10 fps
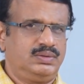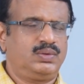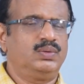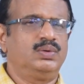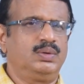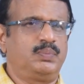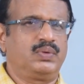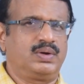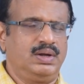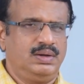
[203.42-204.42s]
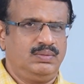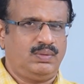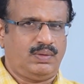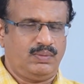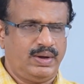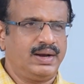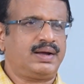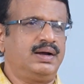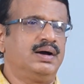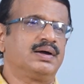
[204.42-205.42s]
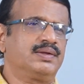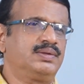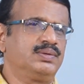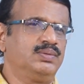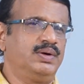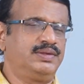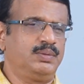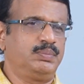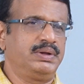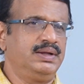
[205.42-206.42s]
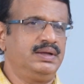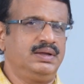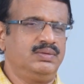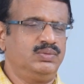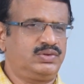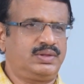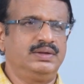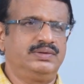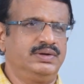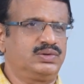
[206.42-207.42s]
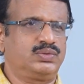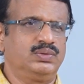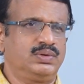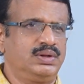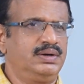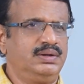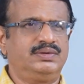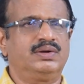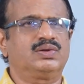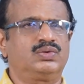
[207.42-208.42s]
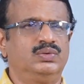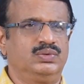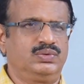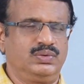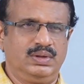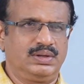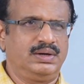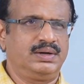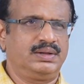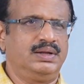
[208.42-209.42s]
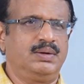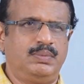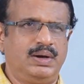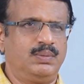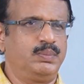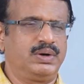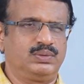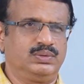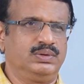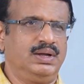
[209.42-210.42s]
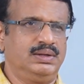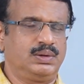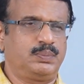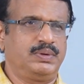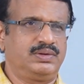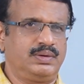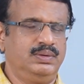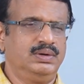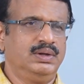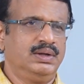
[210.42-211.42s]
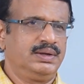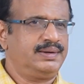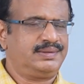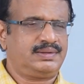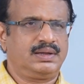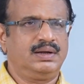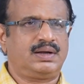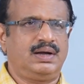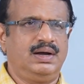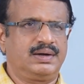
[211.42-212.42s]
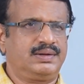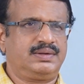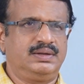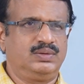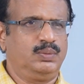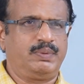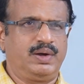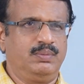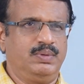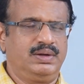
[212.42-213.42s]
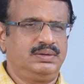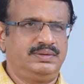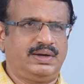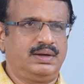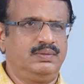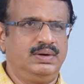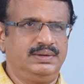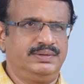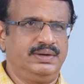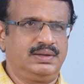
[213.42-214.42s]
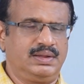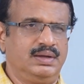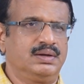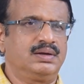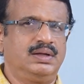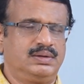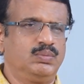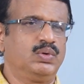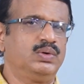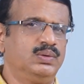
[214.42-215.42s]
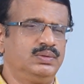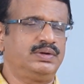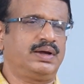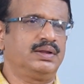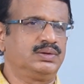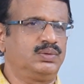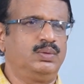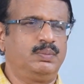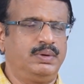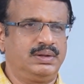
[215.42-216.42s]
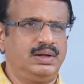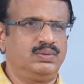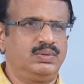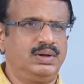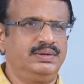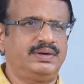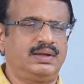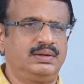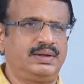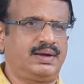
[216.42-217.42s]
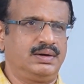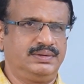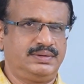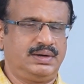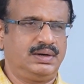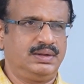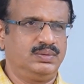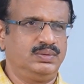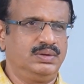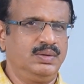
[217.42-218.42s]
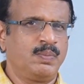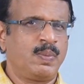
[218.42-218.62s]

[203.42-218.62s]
సో ఇప్పుడు కా ఒకవేళ కాంగ్రెస్ వైసీపీని వస్తే చేర్చుకుంటుందంటే చేర్చుకోవచ్చు ఎందుకంటే దాని బలం పెరుగుతుంది ఆంధ్రప్రదేశ్లో ఖచ్చితంగా కాంగ్రెస్కి అది ఉపయోగమే జగన్ వెళ్ళి చేరితే గతంలో జగన్తో విభేదాలు ఉన్నాయి జగన్ ధిక్కరించాడు అనేది ఉంది